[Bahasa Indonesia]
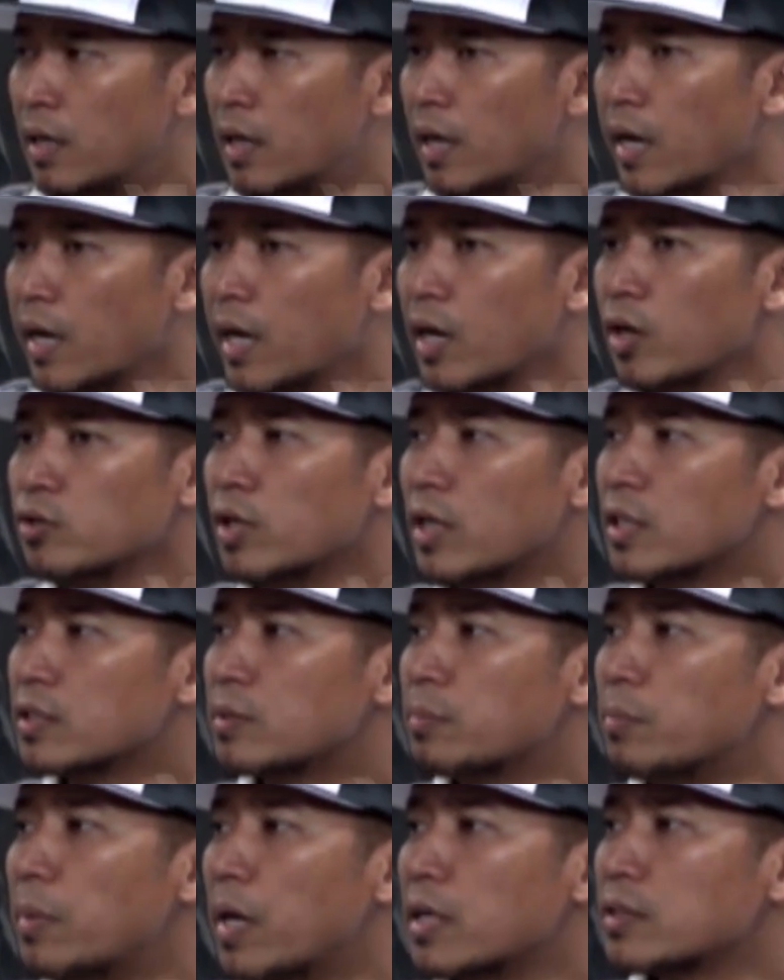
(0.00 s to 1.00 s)
eh, lu jangan
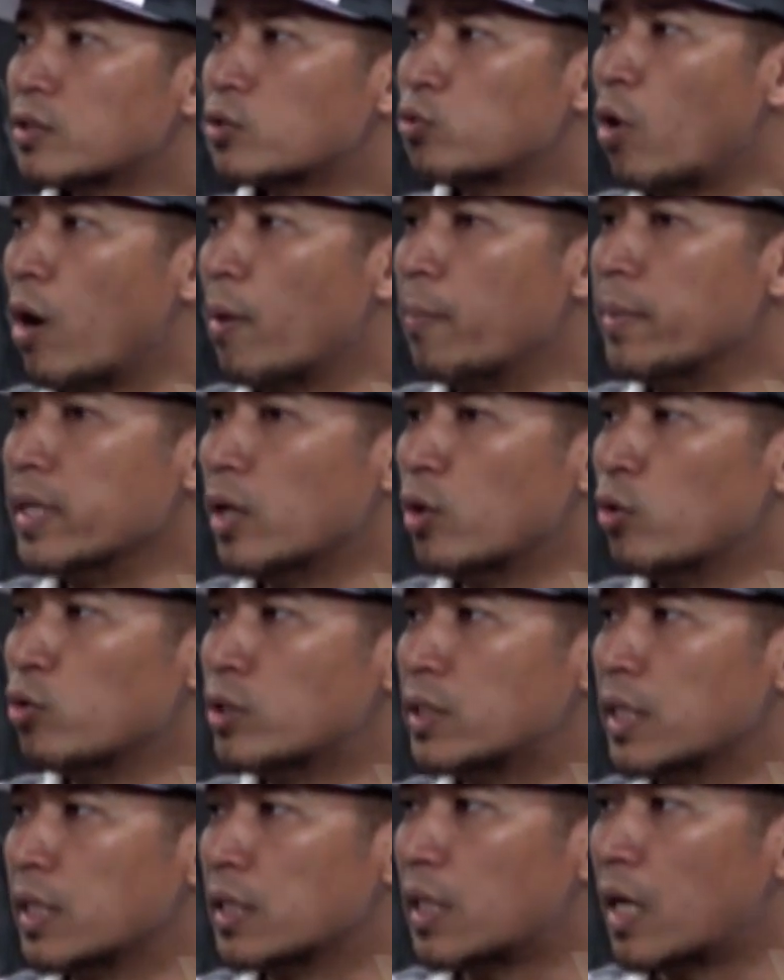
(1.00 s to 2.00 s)
sembah suaminya
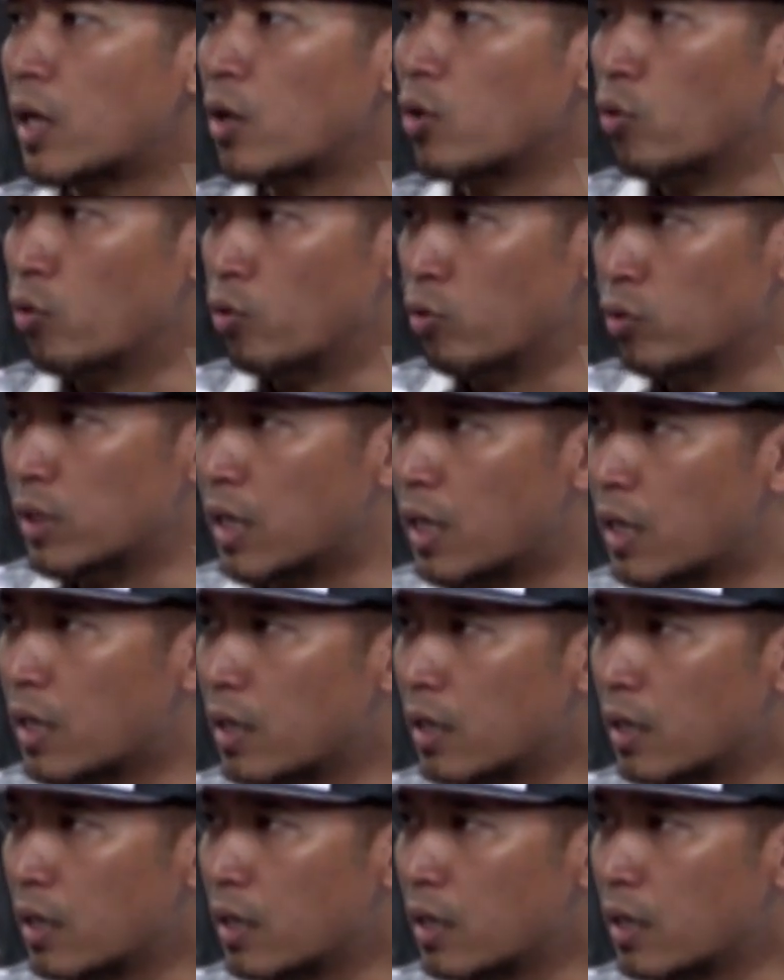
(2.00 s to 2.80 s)
Lucinta Luna.